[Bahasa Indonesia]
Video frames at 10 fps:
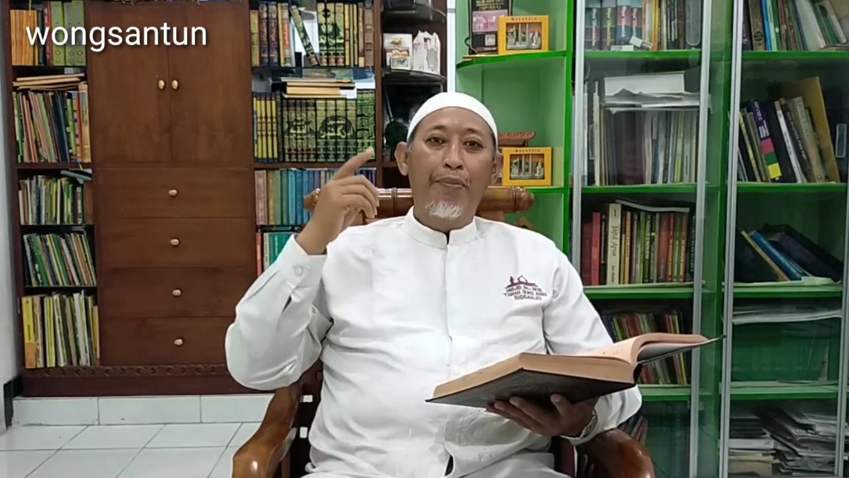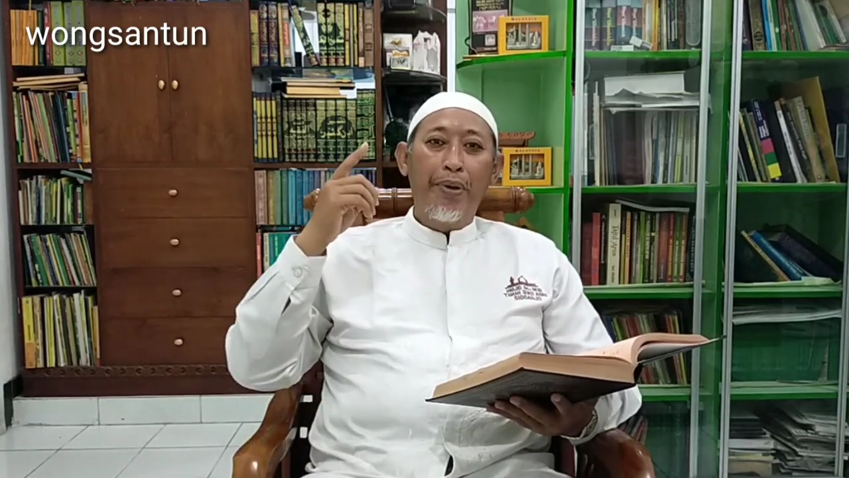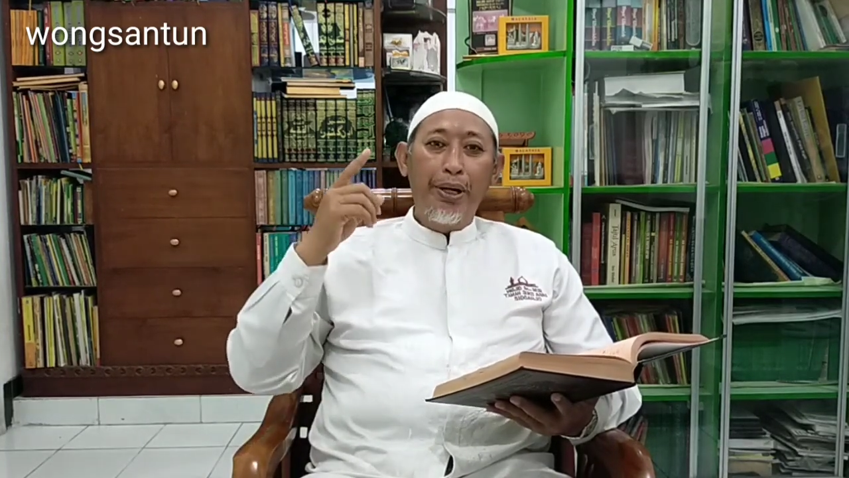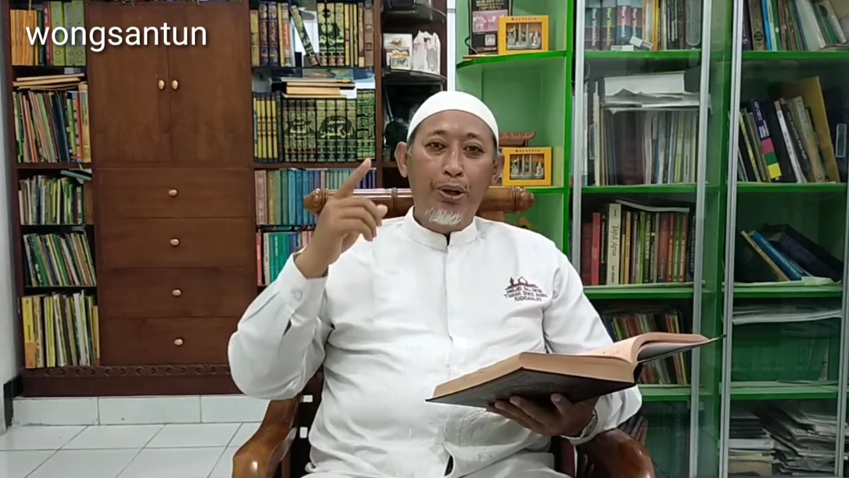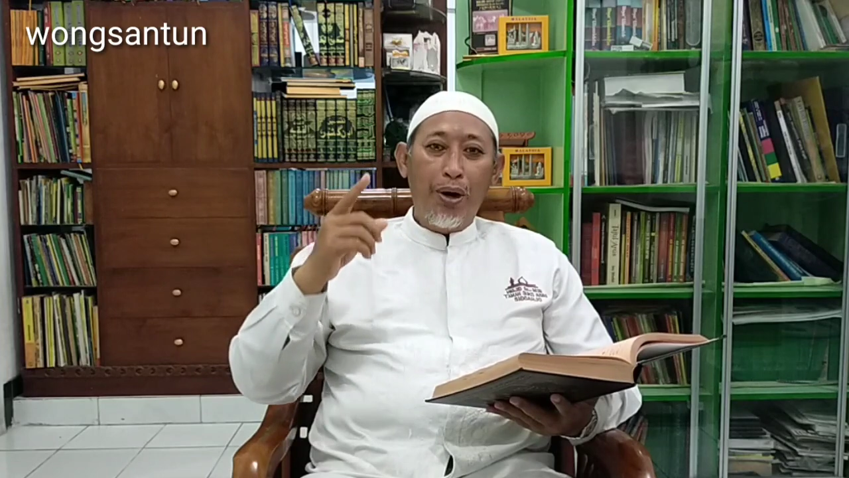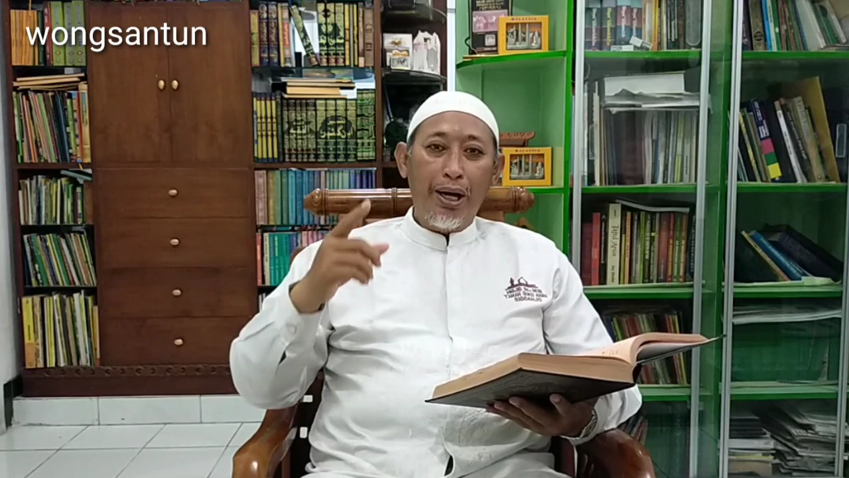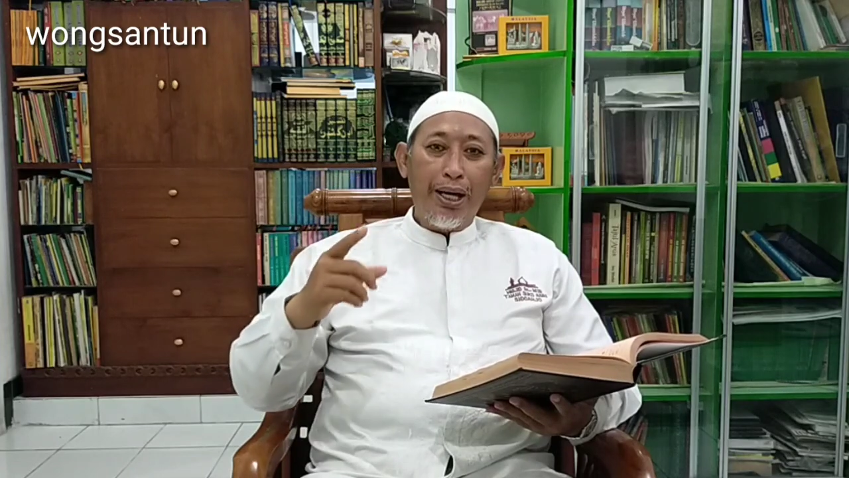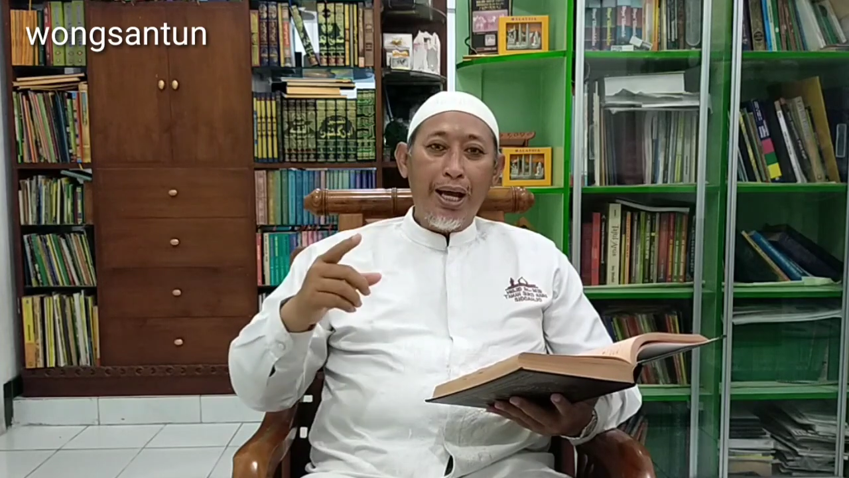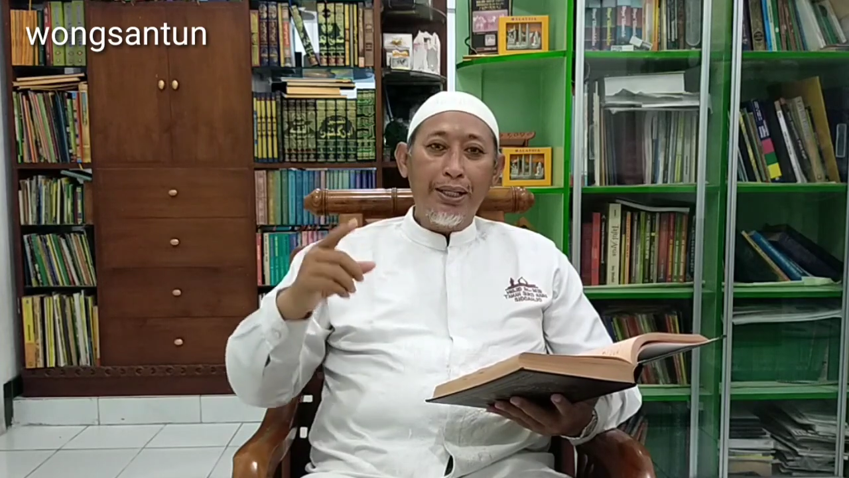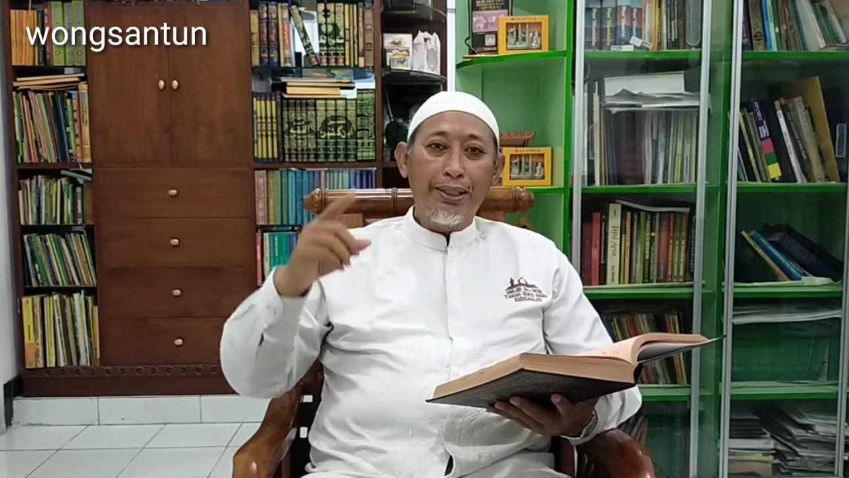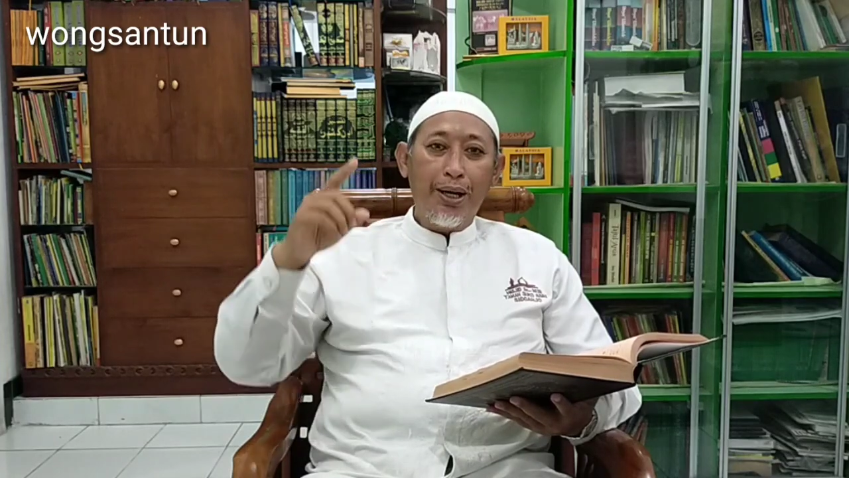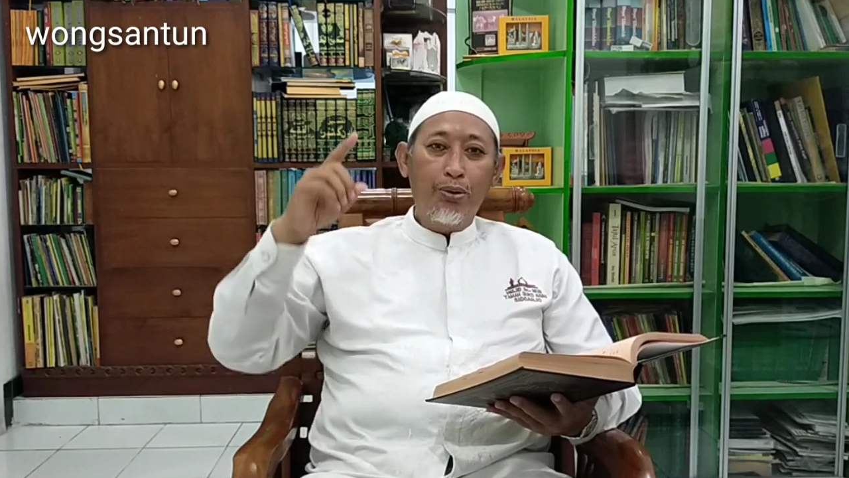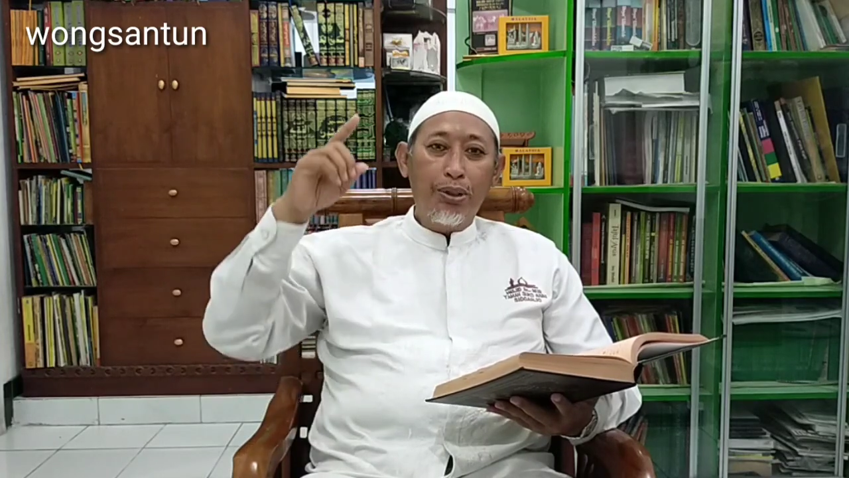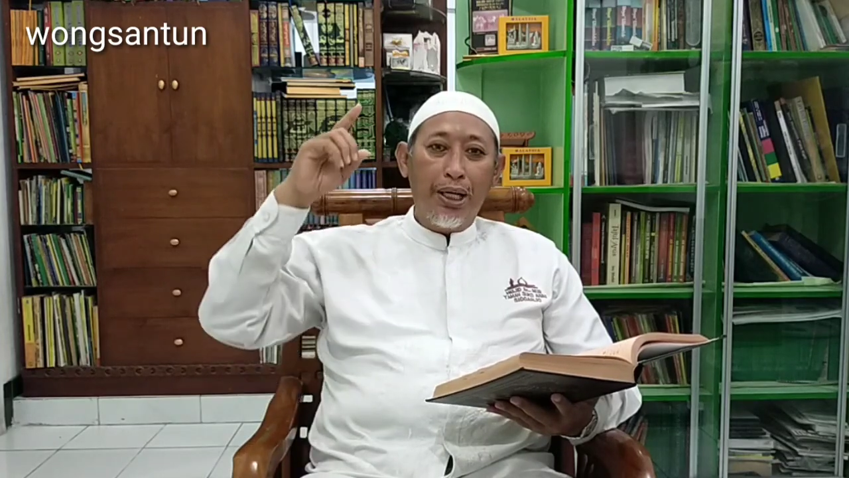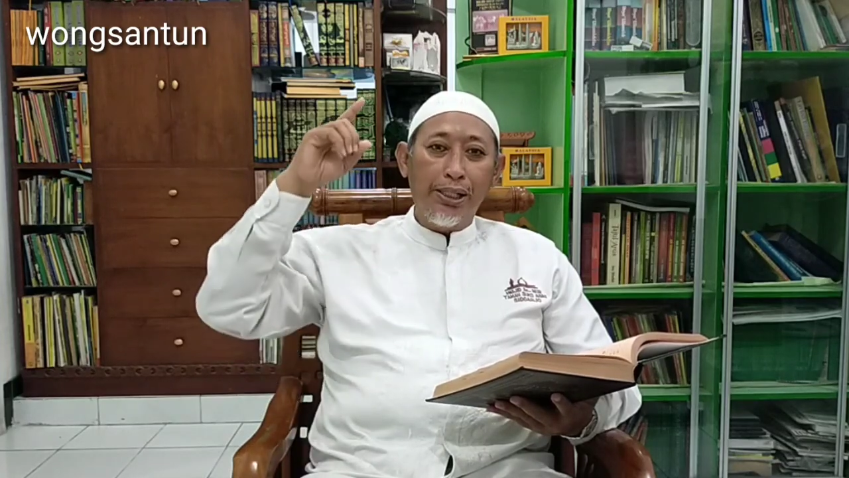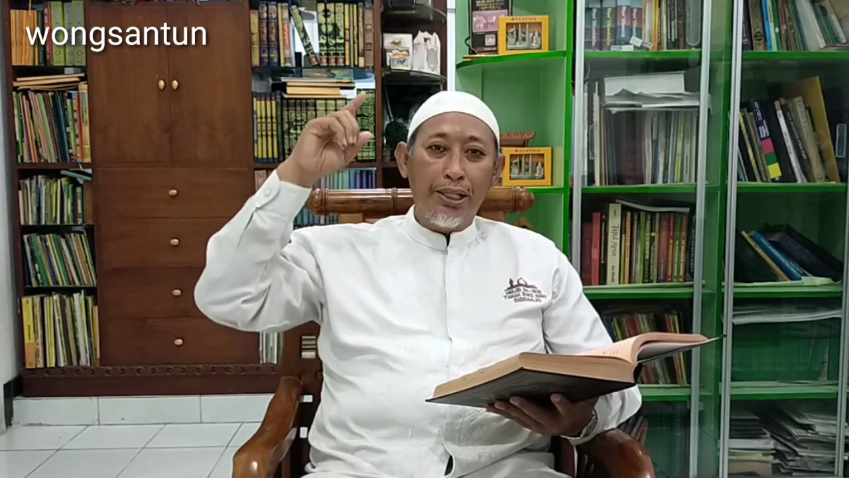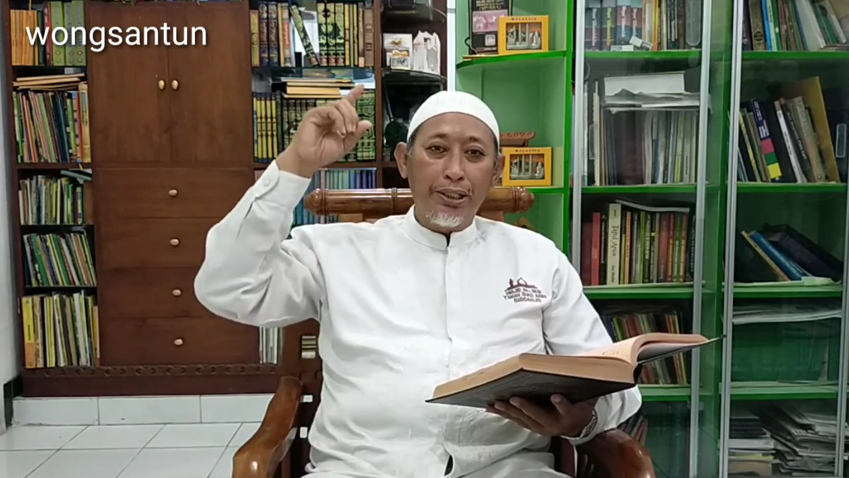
mendoakan saudara